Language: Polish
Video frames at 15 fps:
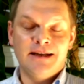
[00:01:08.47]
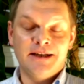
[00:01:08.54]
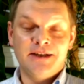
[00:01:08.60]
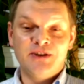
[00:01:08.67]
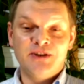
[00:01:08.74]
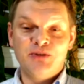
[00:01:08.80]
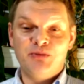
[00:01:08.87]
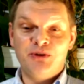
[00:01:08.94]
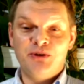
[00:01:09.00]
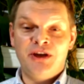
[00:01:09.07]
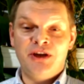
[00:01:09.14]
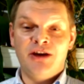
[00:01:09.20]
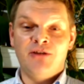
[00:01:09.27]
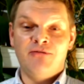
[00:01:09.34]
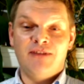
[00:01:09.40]
Gdyby
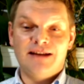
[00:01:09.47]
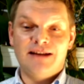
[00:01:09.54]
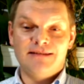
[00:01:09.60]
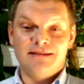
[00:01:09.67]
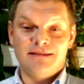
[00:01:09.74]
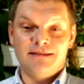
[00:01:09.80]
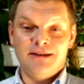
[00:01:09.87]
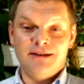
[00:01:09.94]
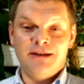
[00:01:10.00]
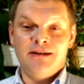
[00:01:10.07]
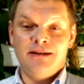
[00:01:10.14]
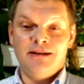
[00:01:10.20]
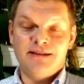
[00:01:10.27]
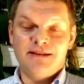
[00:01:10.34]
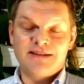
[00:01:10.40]
nie owady i
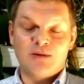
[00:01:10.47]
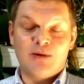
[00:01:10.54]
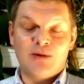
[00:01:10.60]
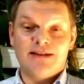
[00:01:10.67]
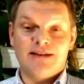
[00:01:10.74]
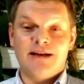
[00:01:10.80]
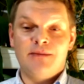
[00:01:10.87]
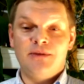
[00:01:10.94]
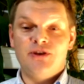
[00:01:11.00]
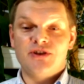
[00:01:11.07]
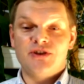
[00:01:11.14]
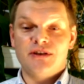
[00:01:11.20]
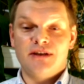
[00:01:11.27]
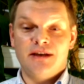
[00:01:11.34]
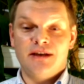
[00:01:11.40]
ich skład
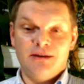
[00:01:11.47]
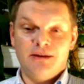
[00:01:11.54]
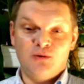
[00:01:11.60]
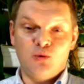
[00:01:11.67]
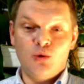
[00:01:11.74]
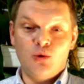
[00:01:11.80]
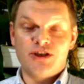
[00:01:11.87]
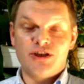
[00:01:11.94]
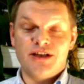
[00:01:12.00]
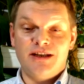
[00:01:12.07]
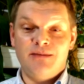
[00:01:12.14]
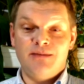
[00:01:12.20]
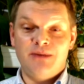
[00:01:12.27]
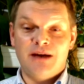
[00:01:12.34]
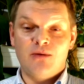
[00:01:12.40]
chemiczny, tłuszcze i
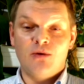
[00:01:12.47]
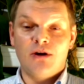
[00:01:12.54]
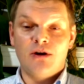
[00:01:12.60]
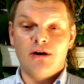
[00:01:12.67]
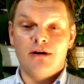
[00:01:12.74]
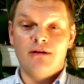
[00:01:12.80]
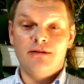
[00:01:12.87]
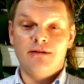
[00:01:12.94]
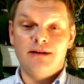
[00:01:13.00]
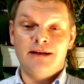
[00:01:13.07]
białko,